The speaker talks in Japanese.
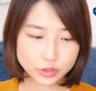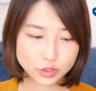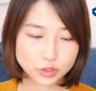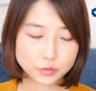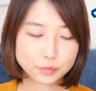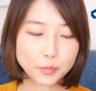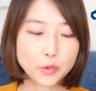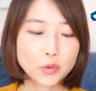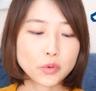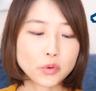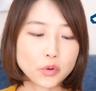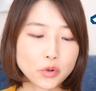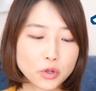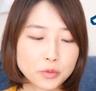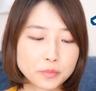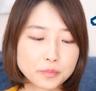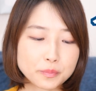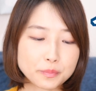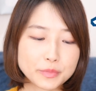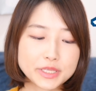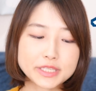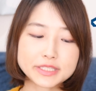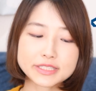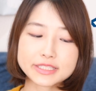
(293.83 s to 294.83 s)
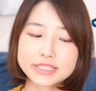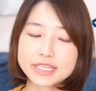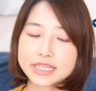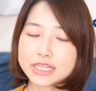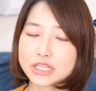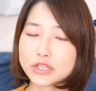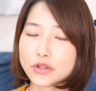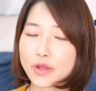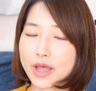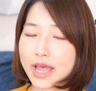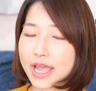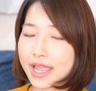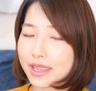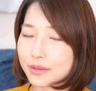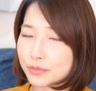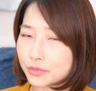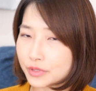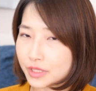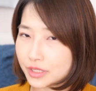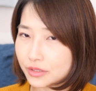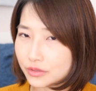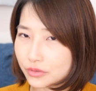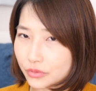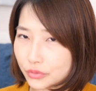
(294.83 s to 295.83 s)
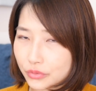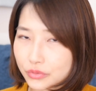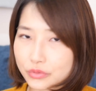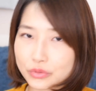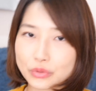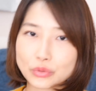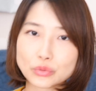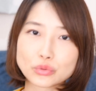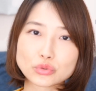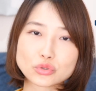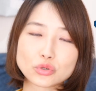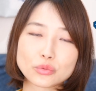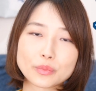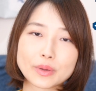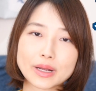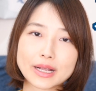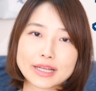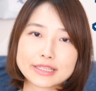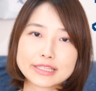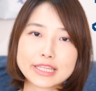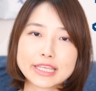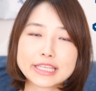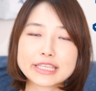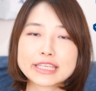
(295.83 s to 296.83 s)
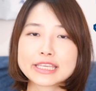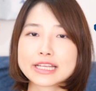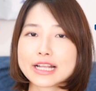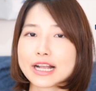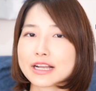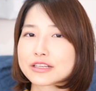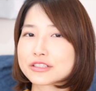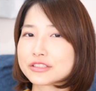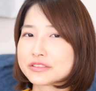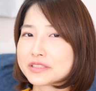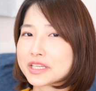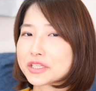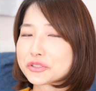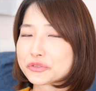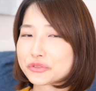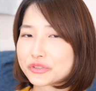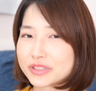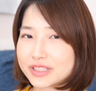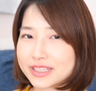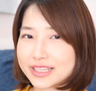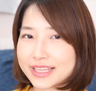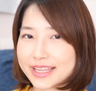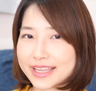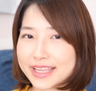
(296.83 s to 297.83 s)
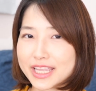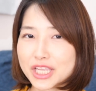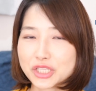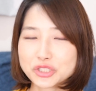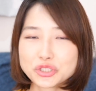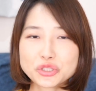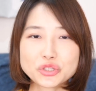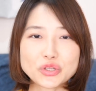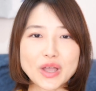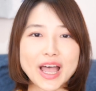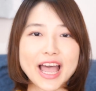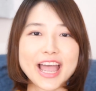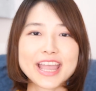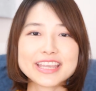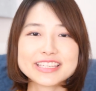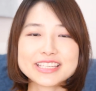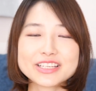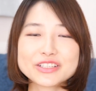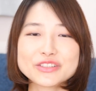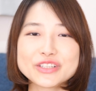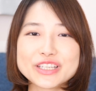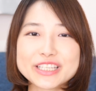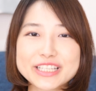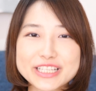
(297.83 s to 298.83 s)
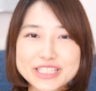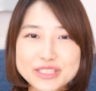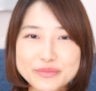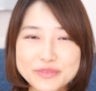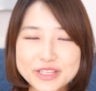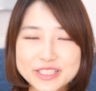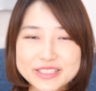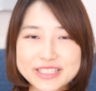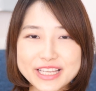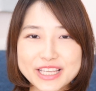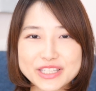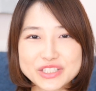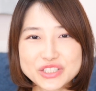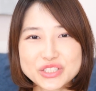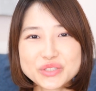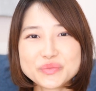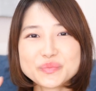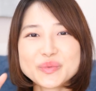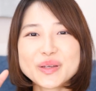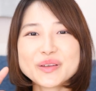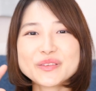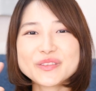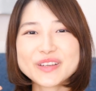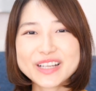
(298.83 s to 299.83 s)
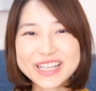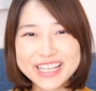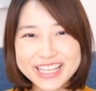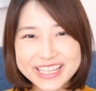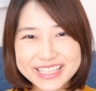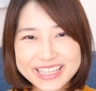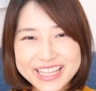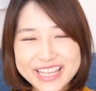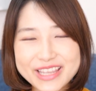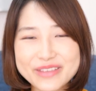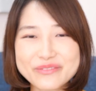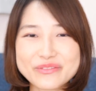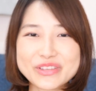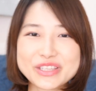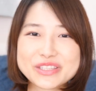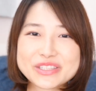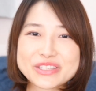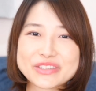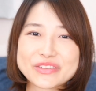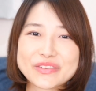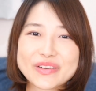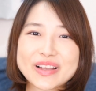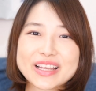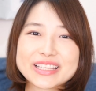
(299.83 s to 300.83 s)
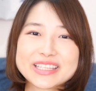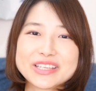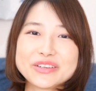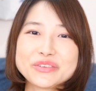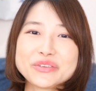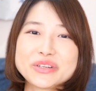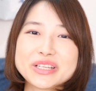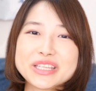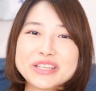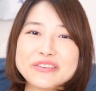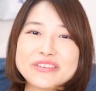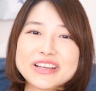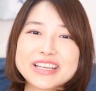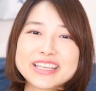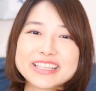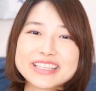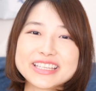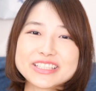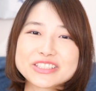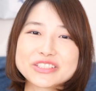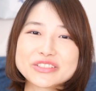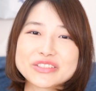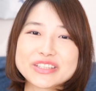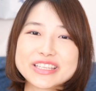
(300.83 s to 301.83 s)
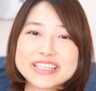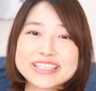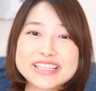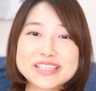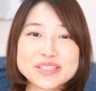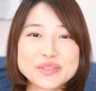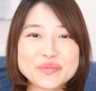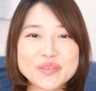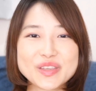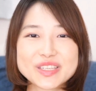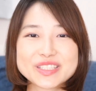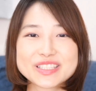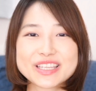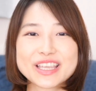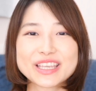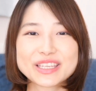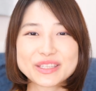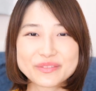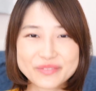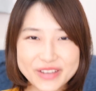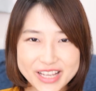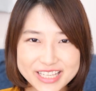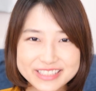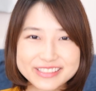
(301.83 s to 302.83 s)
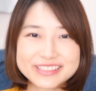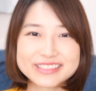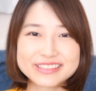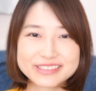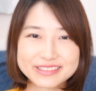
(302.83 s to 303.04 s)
スポコン、ミステリーのハイブリッドという言葉が的確なので、ちょっと拝借いたしまして、順番を変えて3つのカテゴリーに分けて順に説明していきます。